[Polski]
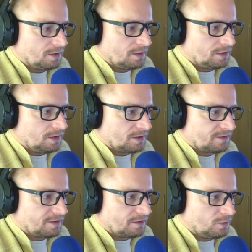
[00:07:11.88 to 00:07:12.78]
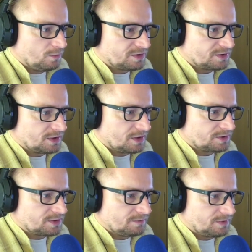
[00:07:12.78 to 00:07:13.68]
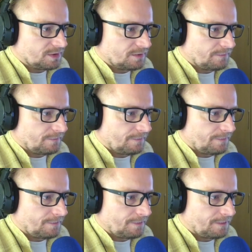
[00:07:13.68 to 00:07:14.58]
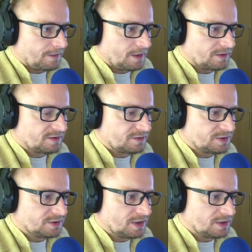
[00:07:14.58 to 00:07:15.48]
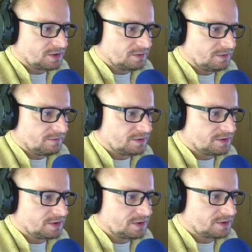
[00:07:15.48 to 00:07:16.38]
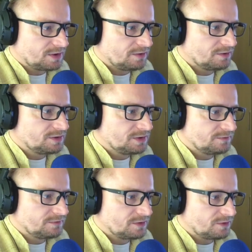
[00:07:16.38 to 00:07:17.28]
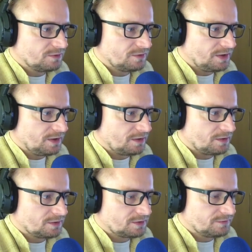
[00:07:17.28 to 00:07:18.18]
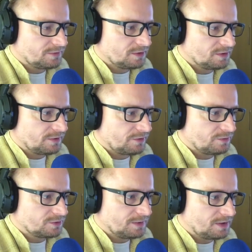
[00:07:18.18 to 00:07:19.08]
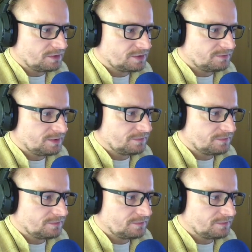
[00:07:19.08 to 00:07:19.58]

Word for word: Ja chcę umrzeć dla Ciebie. Ja chcę żyć dla Ciebie 24 godziny w ciągu dnia. Chcę wykonywać służbę dla Ciebie.